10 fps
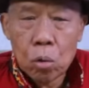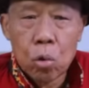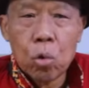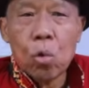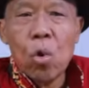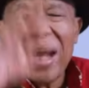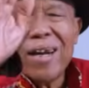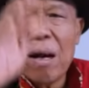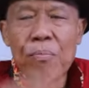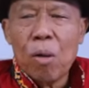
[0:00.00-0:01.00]

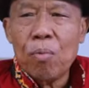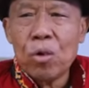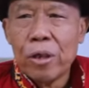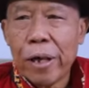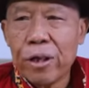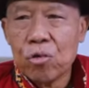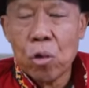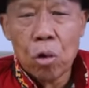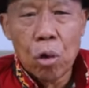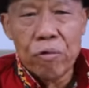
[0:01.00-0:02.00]
dukungan apapun dari
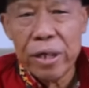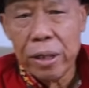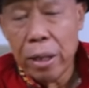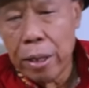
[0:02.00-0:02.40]
Jokowi,